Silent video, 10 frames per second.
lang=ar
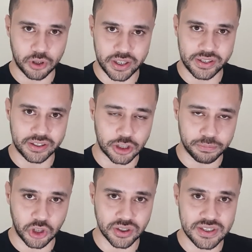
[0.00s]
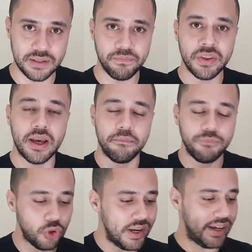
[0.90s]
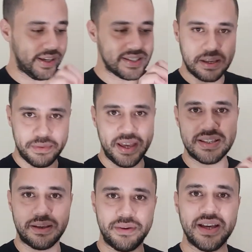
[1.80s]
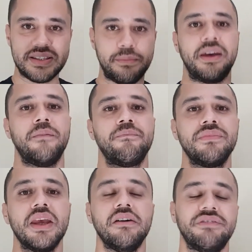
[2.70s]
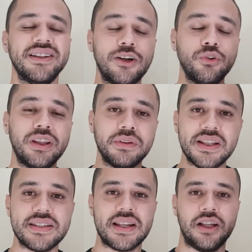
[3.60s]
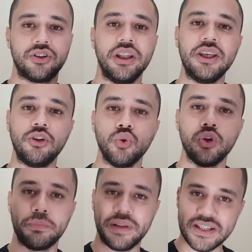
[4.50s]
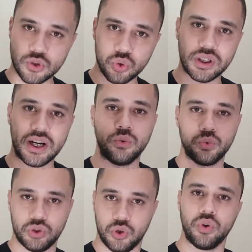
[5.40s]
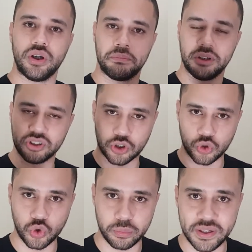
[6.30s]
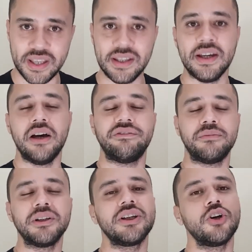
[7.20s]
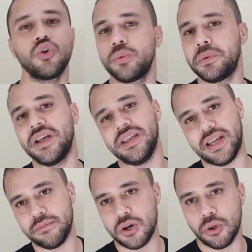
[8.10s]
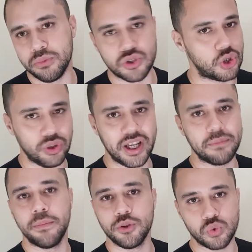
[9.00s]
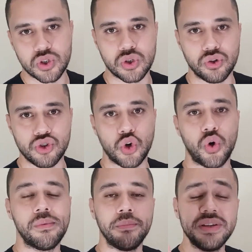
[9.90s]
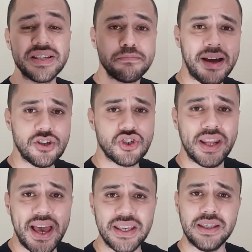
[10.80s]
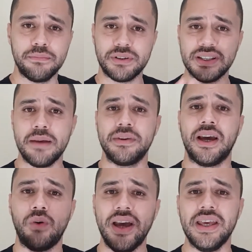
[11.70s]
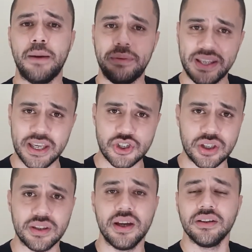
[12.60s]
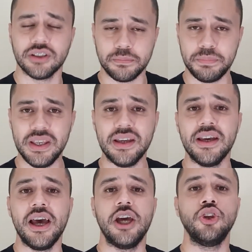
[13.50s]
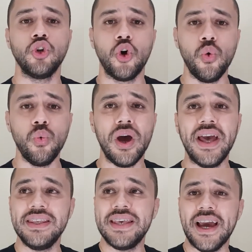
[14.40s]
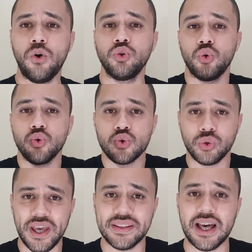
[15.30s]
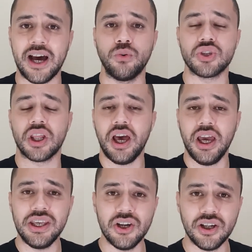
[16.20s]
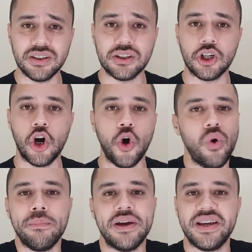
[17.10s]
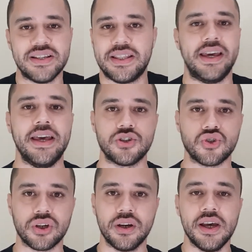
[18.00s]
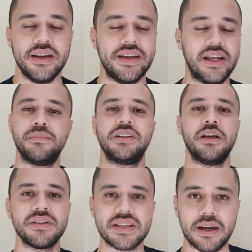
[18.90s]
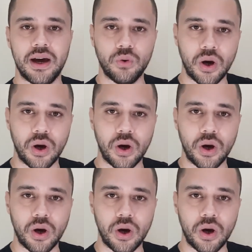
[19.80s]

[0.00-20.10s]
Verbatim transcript: التطبيقات دي بيقول لك سماح سماح سماح فانت لو انت بتنزل عن طريق جوجل بلاي ستور او اللي هو متجر جوجل بلاي فمتجر جوجل بلاي يعني مش هقول لك ما بيتوصاش هو ما بيسمحش لاي برنامج او اي ابلكيشن تطبيق ان هو ياخد اذونات او صلاحيات هو ما يحتاجهاش يعني برنامج زي او